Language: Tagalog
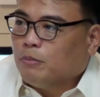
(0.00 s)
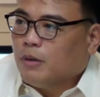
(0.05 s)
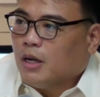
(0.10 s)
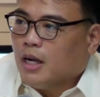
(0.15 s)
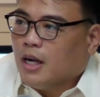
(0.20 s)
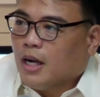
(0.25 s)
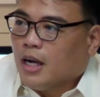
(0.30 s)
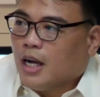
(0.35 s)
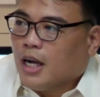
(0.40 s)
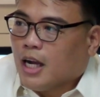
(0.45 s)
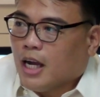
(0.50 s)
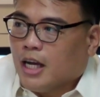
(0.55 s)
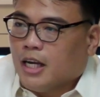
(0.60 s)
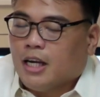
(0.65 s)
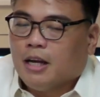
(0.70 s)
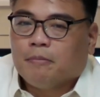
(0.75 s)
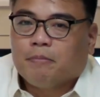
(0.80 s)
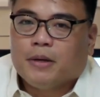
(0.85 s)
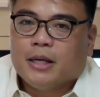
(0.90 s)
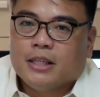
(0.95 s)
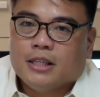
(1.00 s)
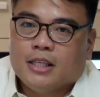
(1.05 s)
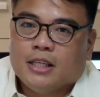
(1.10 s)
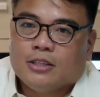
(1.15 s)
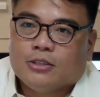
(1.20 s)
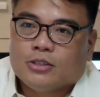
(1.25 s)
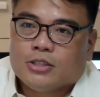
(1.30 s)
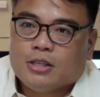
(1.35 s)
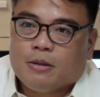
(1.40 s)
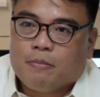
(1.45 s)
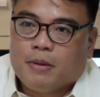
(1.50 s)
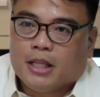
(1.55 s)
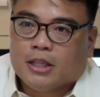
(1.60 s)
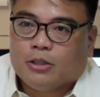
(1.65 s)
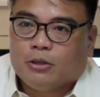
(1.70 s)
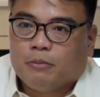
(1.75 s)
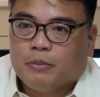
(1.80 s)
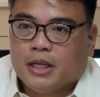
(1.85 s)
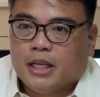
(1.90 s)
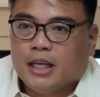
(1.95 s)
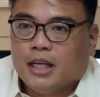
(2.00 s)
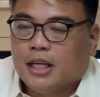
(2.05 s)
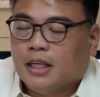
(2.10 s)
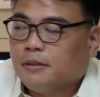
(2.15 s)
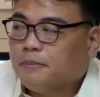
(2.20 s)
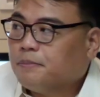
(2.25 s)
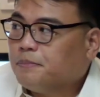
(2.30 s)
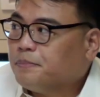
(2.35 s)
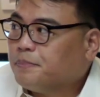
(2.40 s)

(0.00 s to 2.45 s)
mga kaganapan dito sa Metro Manila.